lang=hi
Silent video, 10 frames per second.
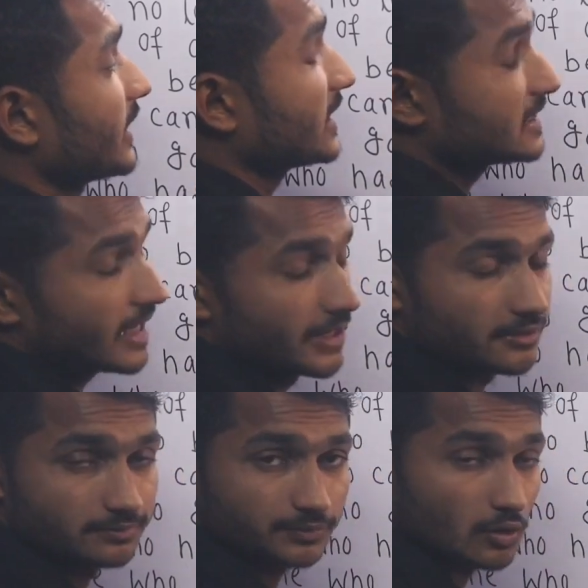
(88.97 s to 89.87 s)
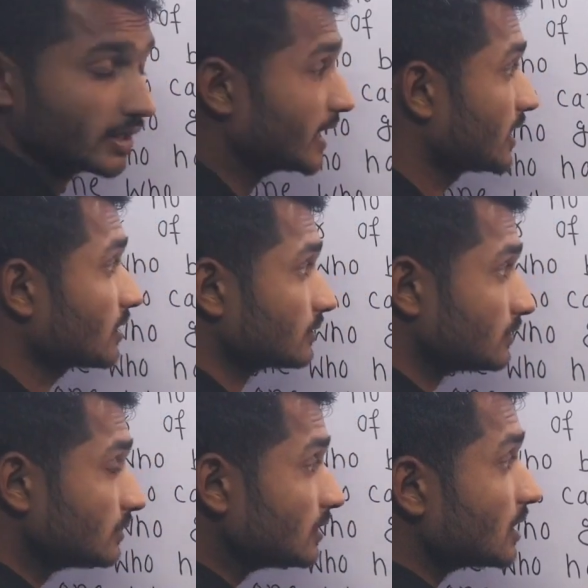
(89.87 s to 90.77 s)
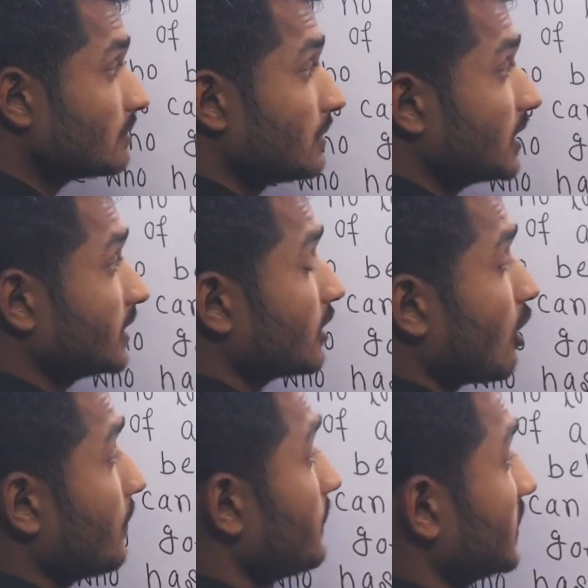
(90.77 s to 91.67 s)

रेगिसाइड ओके मर्डर ऑफ